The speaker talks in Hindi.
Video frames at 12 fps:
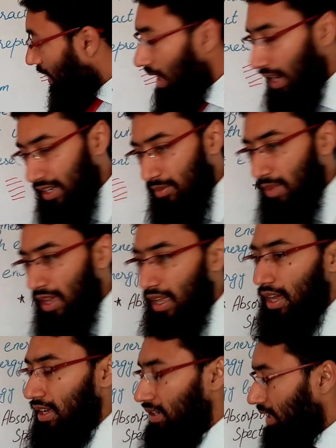एटम
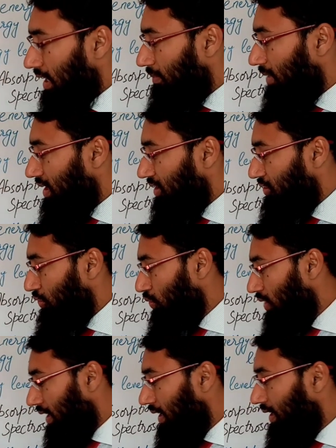हैं आइन है
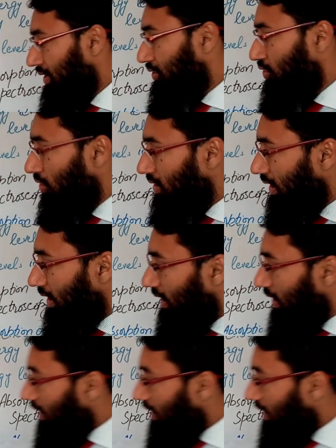मालिक्यूल हैं इलेक्ट्रॉन हैं